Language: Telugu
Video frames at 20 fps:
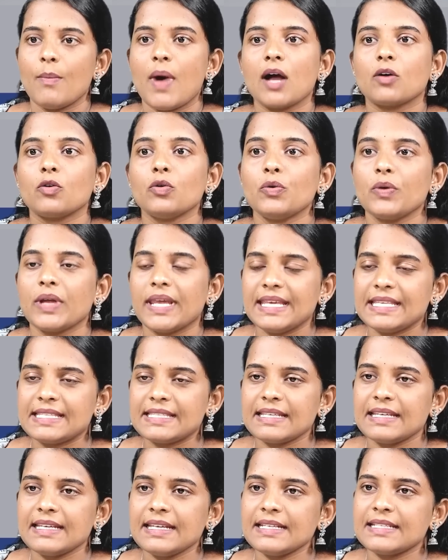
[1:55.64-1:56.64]
మాకు
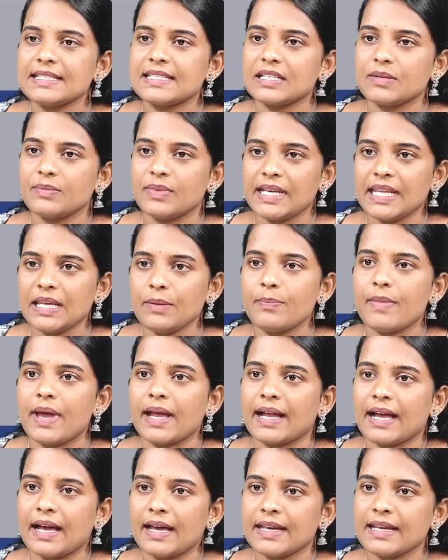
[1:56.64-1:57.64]
ఈసీఈ ట్రిబులీ
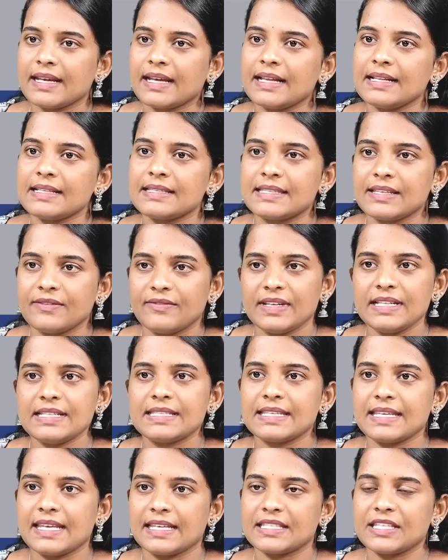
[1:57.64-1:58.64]
మెకానికల్ సివిల్
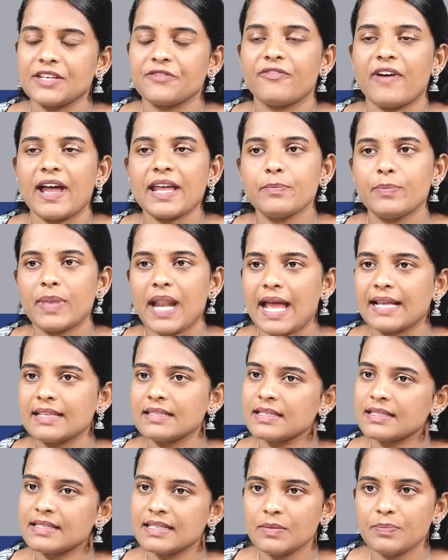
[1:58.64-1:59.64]
సిఎస్ఈ ఫైవ్
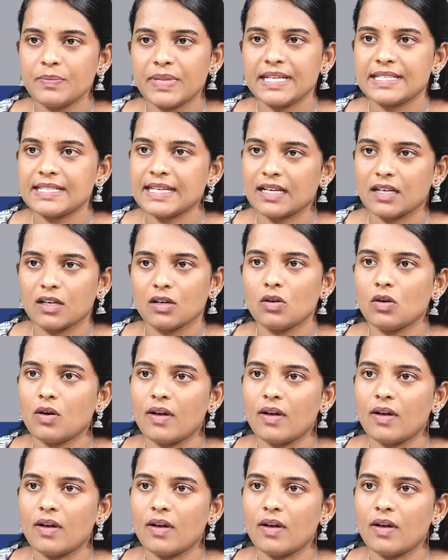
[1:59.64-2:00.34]
బ్రాంచెస్ ఇన్ బీటెక్లో